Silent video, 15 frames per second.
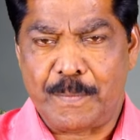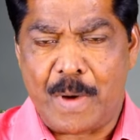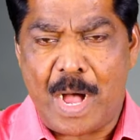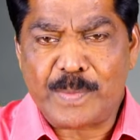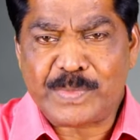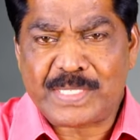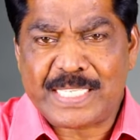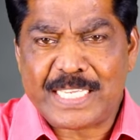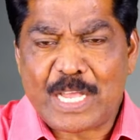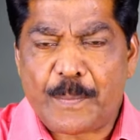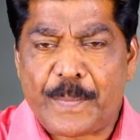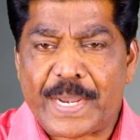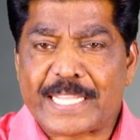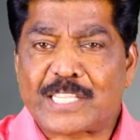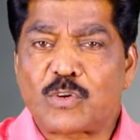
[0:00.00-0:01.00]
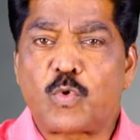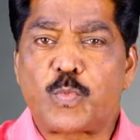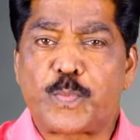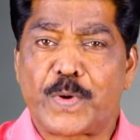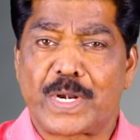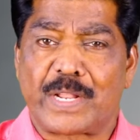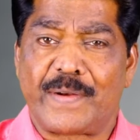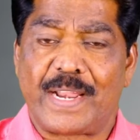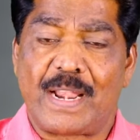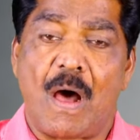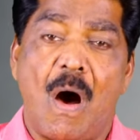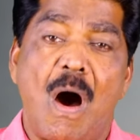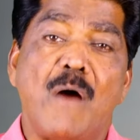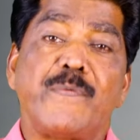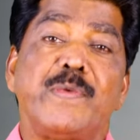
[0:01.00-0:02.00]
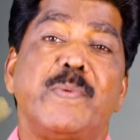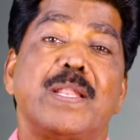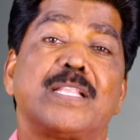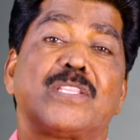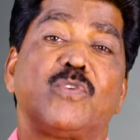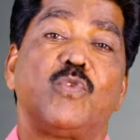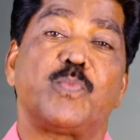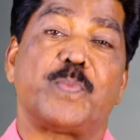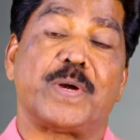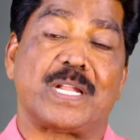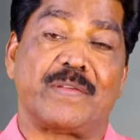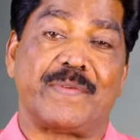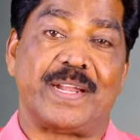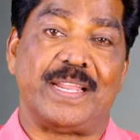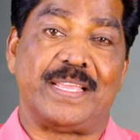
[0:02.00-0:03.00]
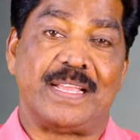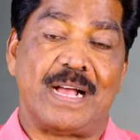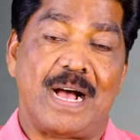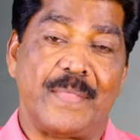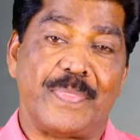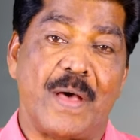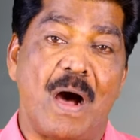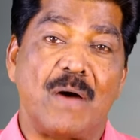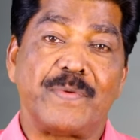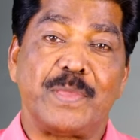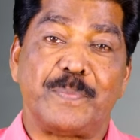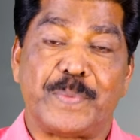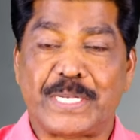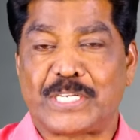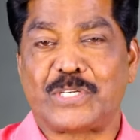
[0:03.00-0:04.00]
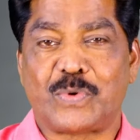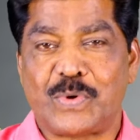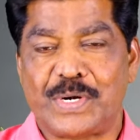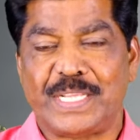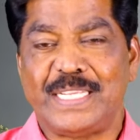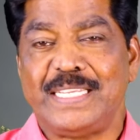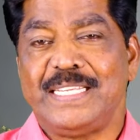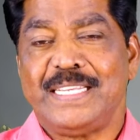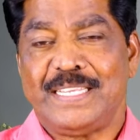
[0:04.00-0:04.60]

மாம்சீக பலத்துக்கு உட்பட்டவைகள் ஆவி பலத்துக்கு உட்பட்டவைகளை அந்த ஆவியை பெற்றுக்கொண்டு